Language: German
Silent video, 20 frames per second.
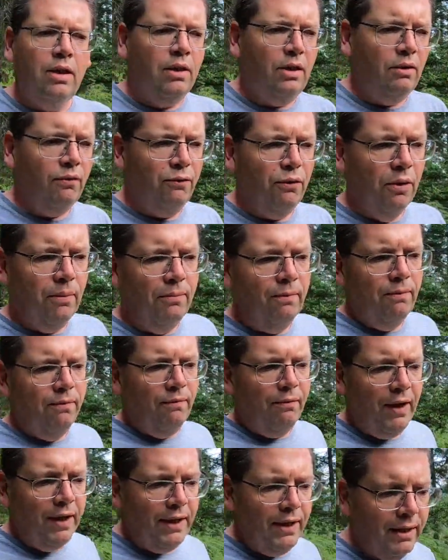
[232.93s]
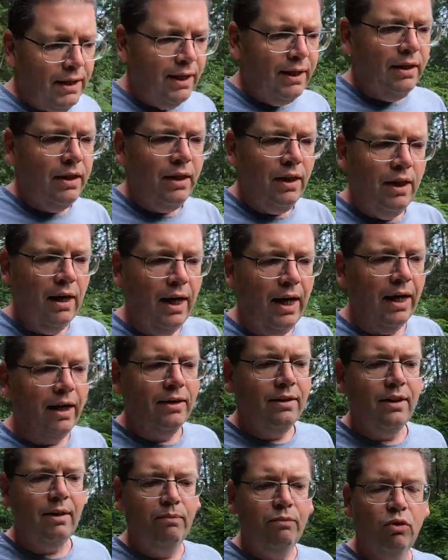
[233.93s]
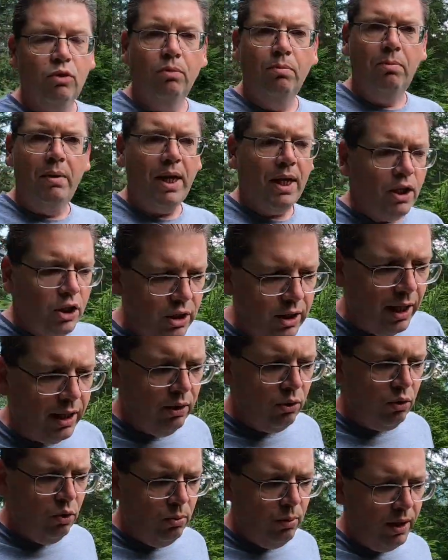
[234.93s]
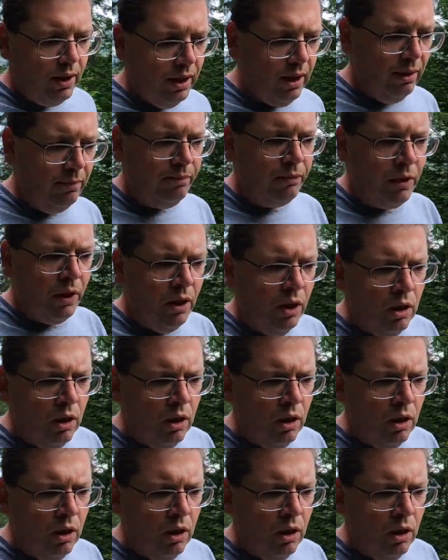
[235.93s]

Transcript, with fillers: die vom Wandern langsam zum Bergsteigen übergehen